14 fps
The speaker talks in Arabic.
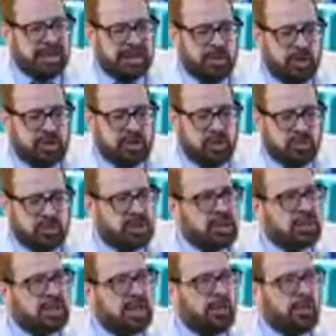ويلسون
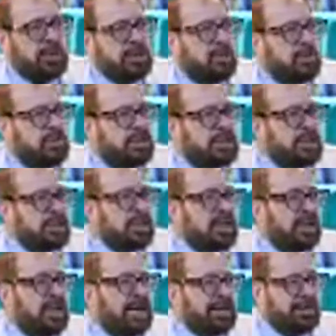ديزيز، ايه ويلسون ديزيز؟
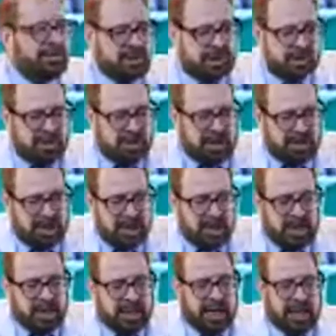للاسف الشديد
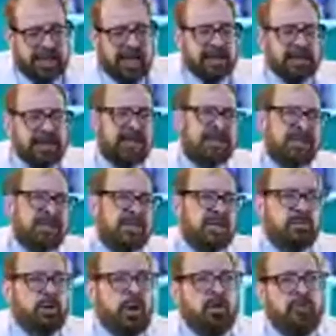يعني اساتذه كتير
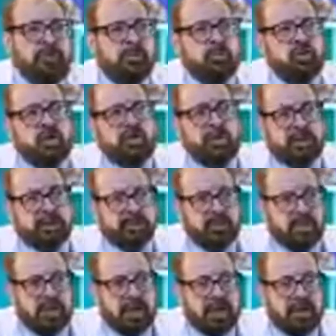بيقعوا في المصيبه دي.
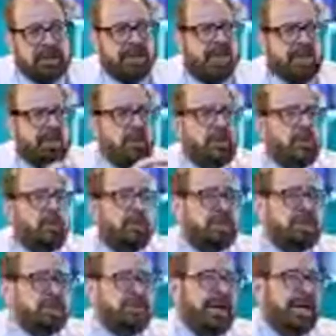طبعا ويلسون ديزيز
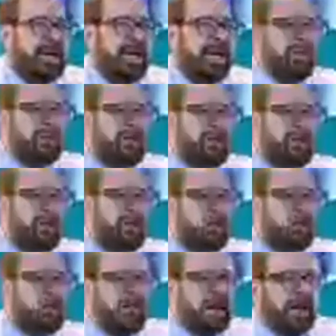معناه ترسب
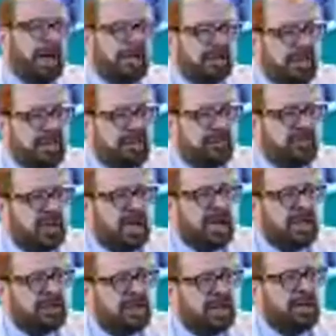الحديد في
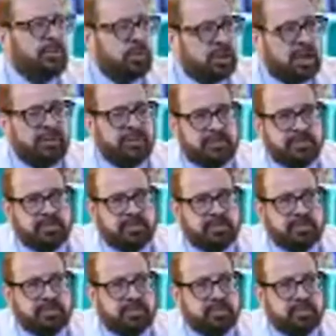الانسجه المختلفه
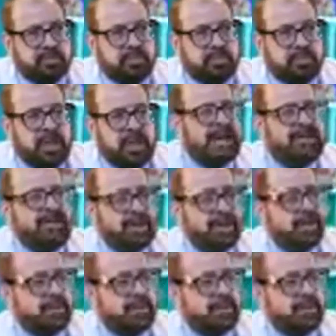اسف يا رب